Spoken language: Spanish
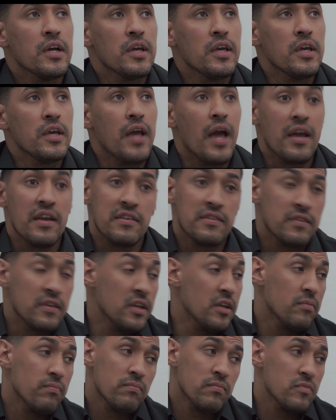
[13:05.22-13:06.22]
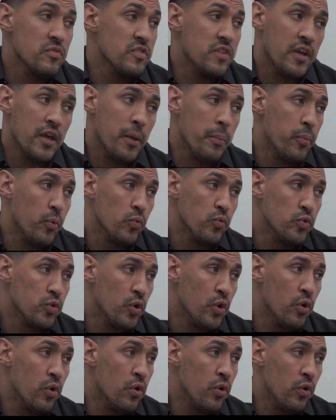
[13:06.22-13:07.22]
y ahí sí se
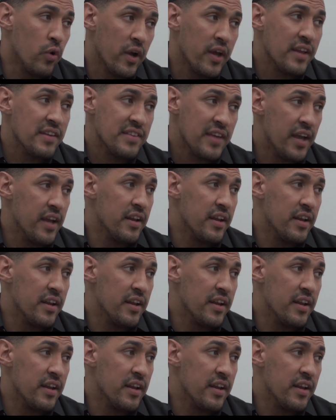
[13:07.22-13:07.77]
despuntó lo que era esa